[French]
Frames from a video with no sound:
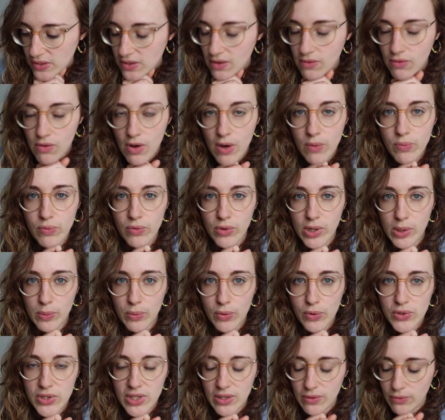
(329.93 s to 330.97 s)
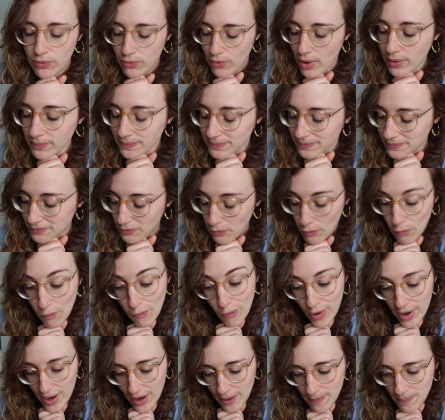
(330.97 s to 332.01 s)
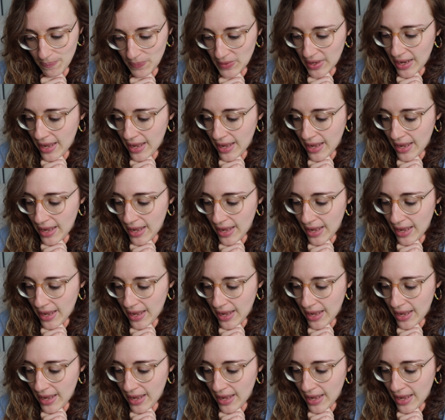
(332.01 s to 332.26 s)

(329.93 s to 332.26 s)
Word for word: savoir pour les prochaines fois. Voilà.